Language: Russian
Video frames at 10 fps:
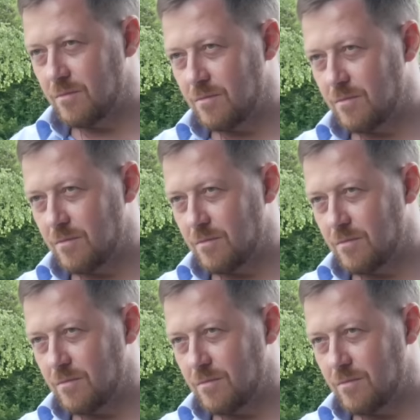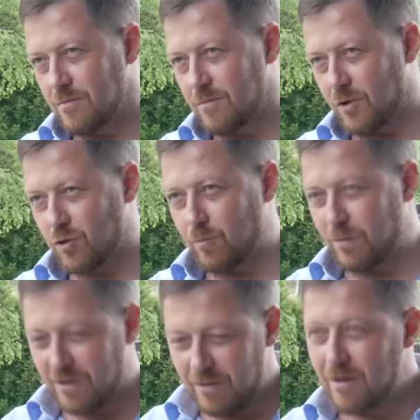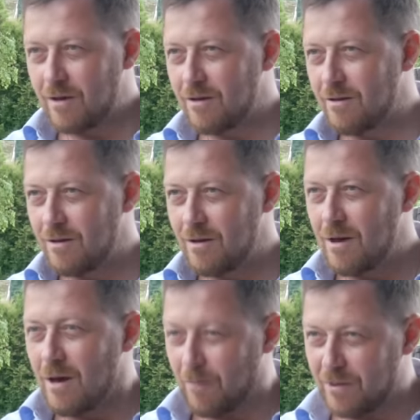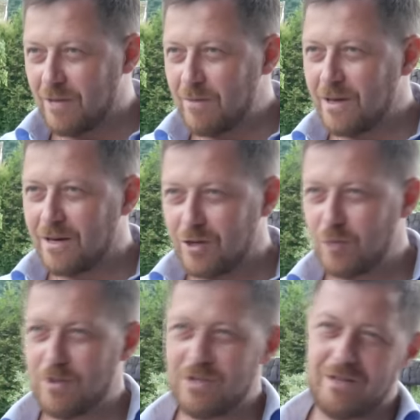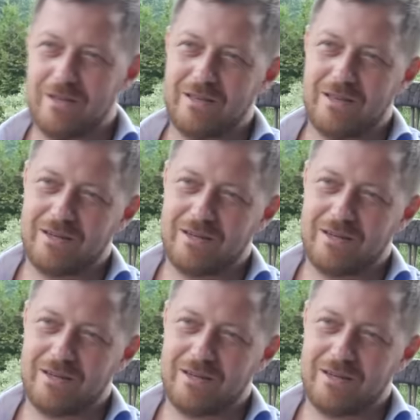вот за эти несколько месяцев. Так что пандемия, у нас очень много всего изменилось. Пандемия хорошо пошла для таких